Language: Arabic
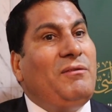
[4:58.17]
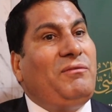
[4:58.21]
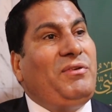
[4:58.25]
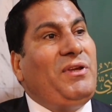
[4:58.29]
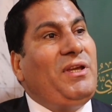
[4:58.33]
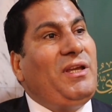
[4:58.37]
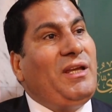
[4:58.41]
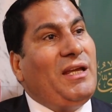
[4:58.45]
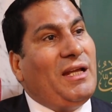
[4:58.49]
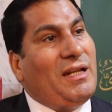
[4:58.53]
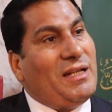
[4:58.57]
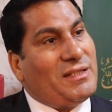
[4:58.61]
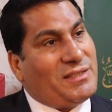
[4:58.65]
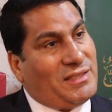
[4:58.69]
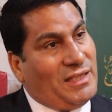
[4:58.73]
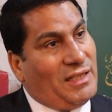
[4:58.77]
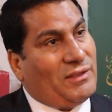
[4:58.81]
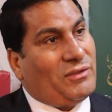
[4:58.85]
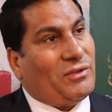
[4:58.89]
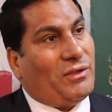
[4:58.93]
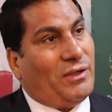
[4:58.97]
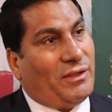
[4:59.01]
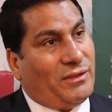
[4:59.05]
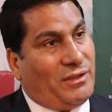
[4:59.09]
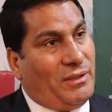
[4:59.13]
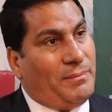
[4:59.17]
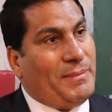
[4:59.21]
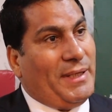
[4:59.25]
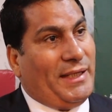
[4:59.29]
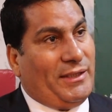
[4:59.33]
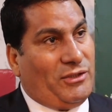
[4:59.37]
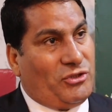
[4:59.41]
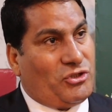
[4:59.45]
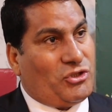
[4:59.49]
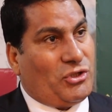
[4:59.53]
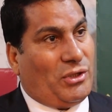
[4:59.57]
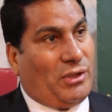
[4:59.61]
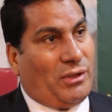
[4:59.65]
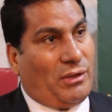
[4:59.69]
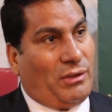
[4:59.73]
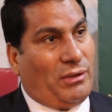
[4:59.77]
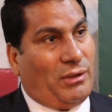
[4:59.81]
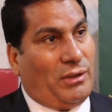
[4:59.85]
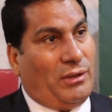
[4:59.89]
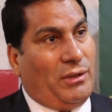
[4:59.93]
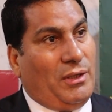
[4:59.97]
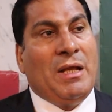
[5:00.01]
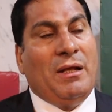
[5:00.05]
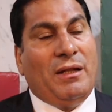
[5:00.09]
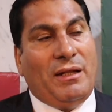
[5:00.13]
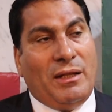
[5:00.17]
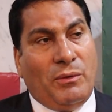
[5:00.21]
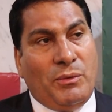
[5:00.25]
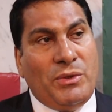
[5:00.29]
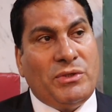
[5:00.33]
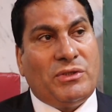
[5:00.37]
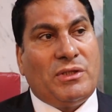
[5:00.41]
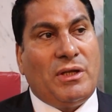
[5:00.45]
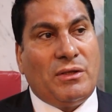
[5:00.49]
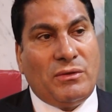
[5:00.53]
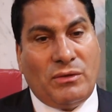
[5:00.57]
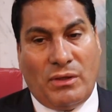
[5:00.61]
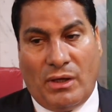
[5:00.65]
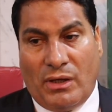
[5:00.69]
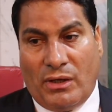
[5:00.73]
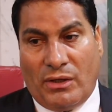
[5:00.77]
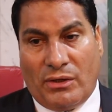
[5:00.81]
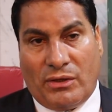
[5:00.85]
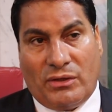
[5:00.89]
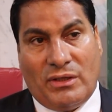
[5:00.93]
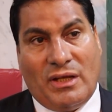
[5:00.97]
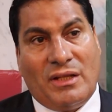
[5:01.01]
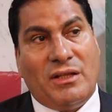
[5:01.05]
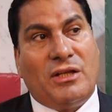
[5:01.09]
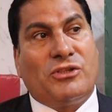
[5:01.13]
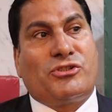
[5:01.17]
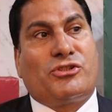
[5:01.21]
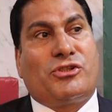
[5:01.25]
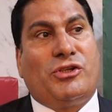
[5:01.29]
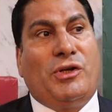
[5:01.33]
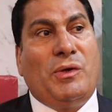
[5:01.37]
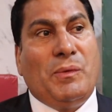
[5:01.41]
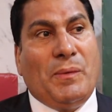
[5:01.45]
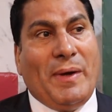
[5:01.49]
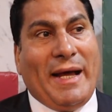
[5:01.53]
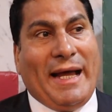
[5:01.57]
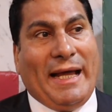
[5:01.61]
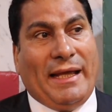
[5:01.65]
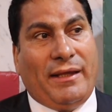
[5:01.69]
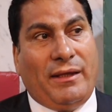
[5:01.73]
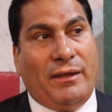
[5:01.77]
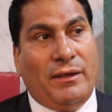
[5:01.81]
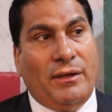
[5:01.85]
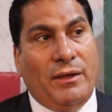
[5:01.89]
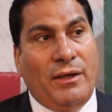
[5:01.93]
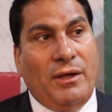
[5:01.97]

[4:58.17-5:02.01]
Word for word: في جلسات قادمه ان شاء الله لو انت النهارده نشر الوعي